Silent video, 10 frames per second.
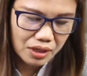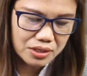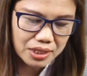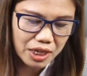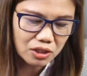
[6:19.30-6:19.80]

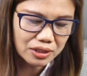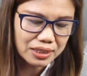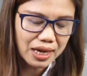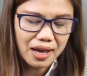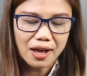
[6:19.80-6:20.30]

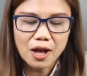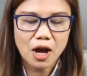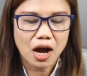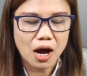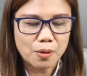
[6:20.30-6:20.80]
second na
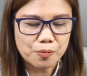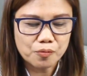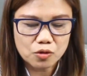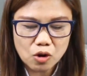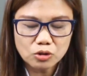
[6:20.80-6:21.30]
uh,
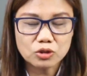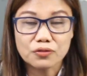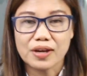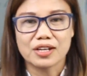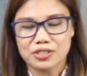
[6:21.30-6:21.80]
road to
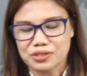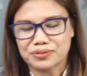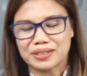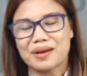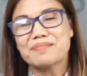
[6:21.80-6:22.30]
financial
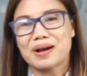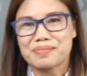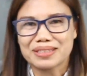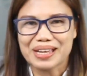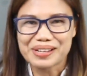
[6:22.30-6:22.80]
freedom,
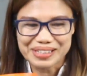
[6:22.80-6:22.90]
abang tayo,